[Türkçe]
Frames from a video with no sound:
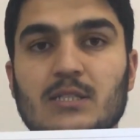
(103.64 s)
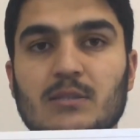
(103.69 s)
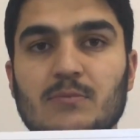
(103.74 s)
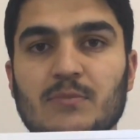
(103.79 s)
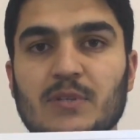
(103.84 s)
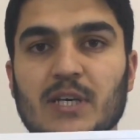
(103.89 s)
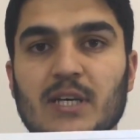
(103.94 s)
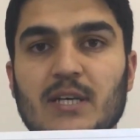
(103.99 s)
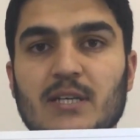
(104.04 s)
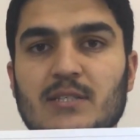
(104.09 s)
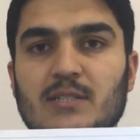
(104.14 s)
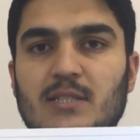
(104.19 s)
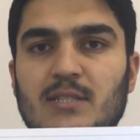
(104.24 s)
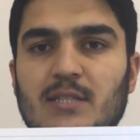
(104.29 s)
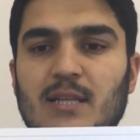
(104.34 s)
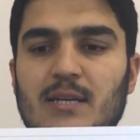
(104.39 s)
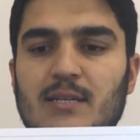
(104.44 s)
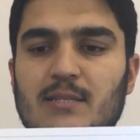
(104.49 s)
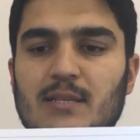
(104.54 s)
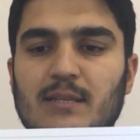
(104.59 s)
Şimdi
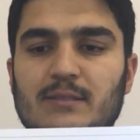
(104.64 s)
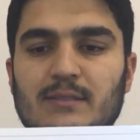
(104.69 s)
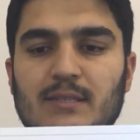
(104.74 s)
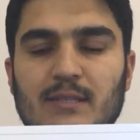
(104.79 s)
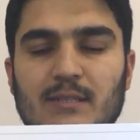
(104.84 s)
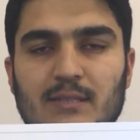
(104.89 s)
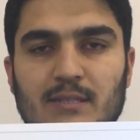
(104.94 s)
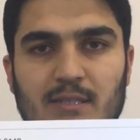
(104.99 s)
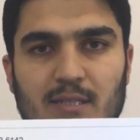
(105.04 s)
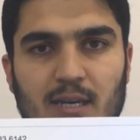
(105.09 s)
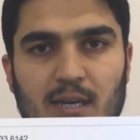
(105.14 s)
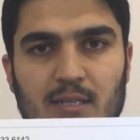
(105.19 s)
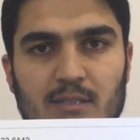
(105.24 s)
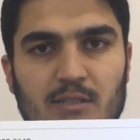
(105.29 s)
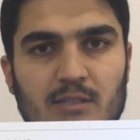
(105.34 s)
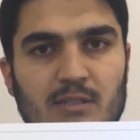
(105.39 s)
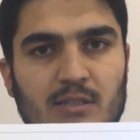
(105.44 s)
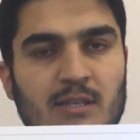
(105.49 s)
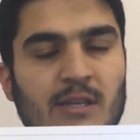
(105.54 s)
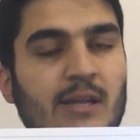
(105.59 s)
sizler zaten
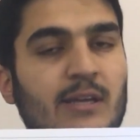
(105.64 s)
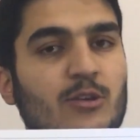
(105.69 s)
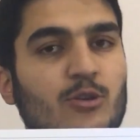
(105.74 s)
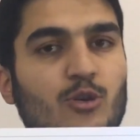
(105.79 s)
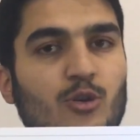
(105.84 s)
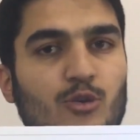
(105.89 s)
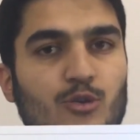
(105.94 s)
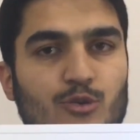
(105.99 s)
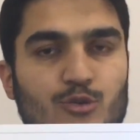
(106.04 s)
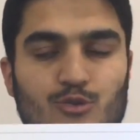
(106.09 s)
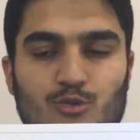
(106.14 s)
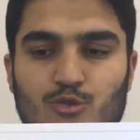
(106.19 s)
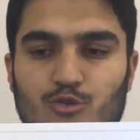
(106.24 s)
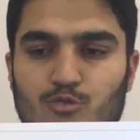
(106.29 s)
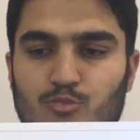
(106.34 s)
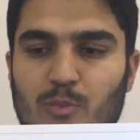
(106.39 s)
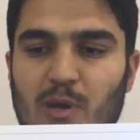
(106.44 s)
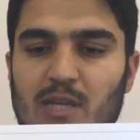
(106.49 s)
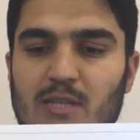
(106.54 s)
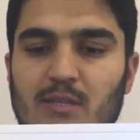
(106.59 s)
kağıdı direkt
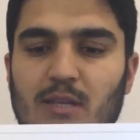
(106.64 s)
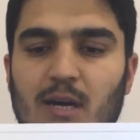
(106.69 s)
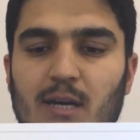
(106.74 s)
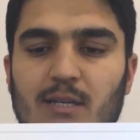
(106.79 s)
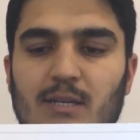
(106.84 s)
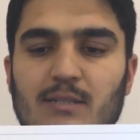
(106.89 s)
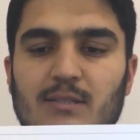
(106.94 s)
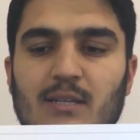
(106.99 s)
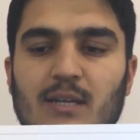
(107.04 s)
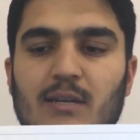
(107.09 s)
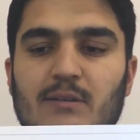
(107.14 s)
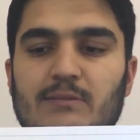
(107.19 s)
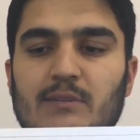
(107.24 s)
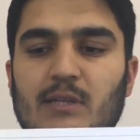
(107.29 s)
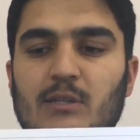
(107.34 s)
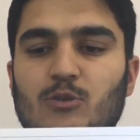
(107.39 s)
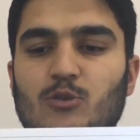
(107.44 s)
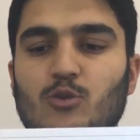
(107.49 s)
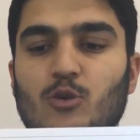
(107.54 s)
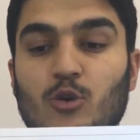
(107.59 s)
görüyorsunuz. Ben de arka
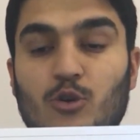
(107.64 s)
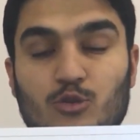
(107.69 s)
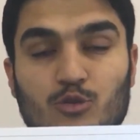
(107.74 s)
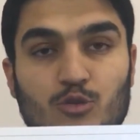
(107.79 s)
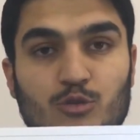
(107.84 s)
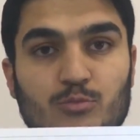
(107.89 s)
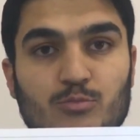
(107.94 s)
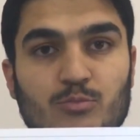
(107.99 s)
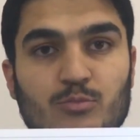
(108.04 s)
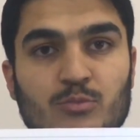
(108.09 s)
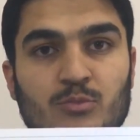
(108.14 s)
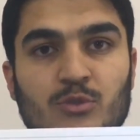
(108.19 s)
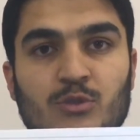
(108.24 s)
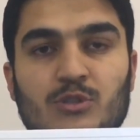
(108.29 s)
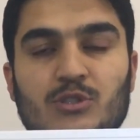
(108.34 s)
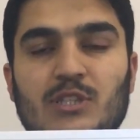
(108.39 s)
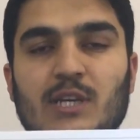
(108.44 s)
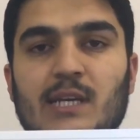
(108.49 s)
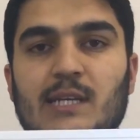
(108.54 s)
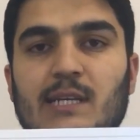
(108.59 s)
taraftan gördüğüm
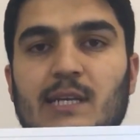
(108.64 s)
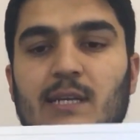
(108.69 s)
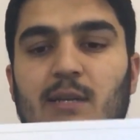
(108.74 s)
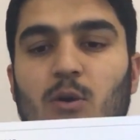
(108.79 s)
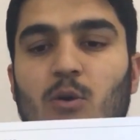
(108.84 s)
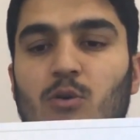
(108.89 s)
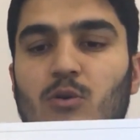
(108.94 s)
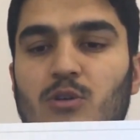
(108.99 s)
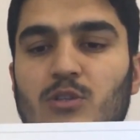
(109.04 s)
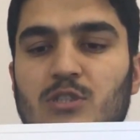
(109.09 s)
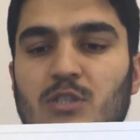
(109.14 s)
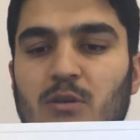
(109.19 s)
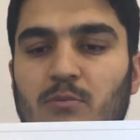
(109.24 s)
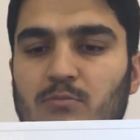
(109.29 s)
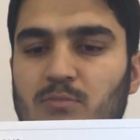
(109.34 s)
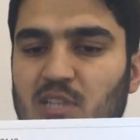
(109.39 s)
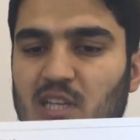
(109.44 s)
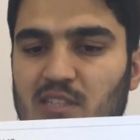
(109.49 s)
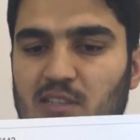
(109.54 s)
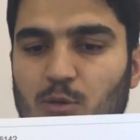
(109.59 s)
e, şekliyle
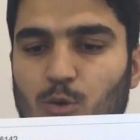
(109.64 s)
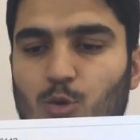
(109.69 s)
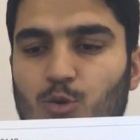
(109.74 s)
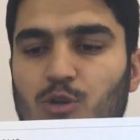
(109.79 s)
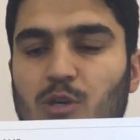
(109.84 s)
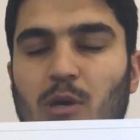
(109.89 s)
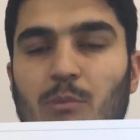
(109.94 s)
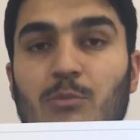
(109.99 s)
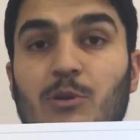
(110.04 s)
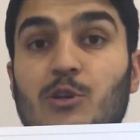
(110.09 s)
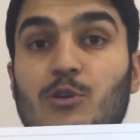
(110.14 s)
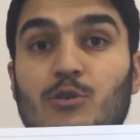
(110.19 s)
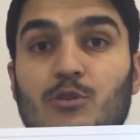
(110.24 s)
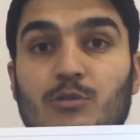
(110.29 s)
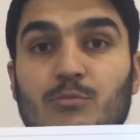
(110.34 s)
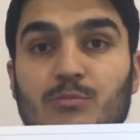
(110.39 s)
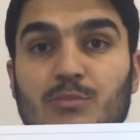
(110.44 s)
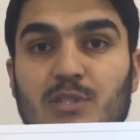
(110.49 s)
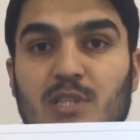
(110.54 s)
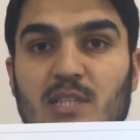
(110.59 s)
okuyacağım. Zaten
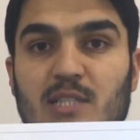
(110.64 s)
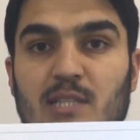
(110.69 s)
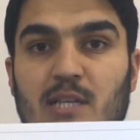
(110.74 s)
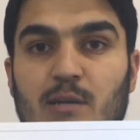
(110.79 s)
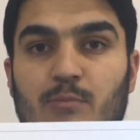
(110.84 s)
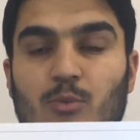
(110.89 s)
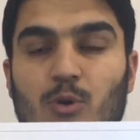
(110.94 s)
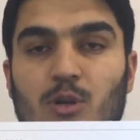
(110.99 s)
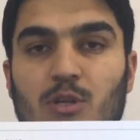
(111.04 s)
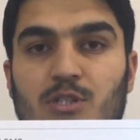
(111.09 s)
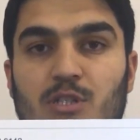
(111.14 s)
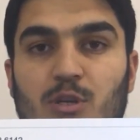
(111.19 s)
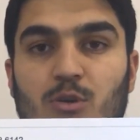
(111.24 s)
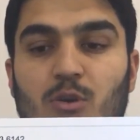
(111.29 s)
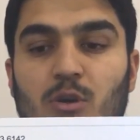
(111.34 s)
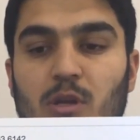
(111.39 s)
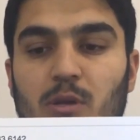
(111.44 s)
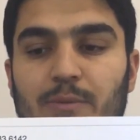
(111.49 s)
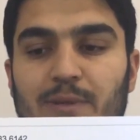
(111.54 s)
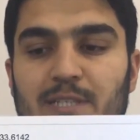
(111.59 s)
okuyabiliyorum. Sizler böylece
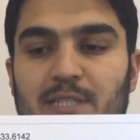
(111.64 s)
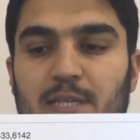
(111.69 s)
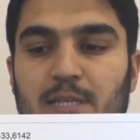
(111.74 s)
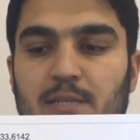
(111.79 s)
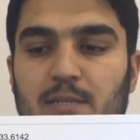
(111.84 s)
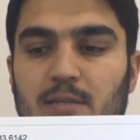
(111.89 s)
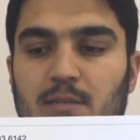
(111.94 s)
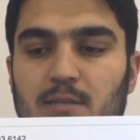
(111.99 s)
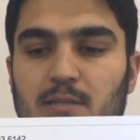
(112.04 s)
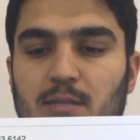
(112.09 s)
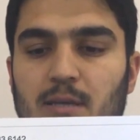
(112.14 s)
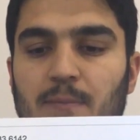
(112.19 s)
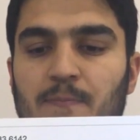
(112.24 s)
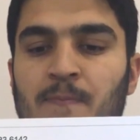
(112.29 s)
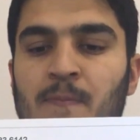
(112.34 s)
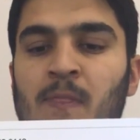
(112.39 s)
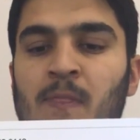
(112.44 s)
görebileceksiniz.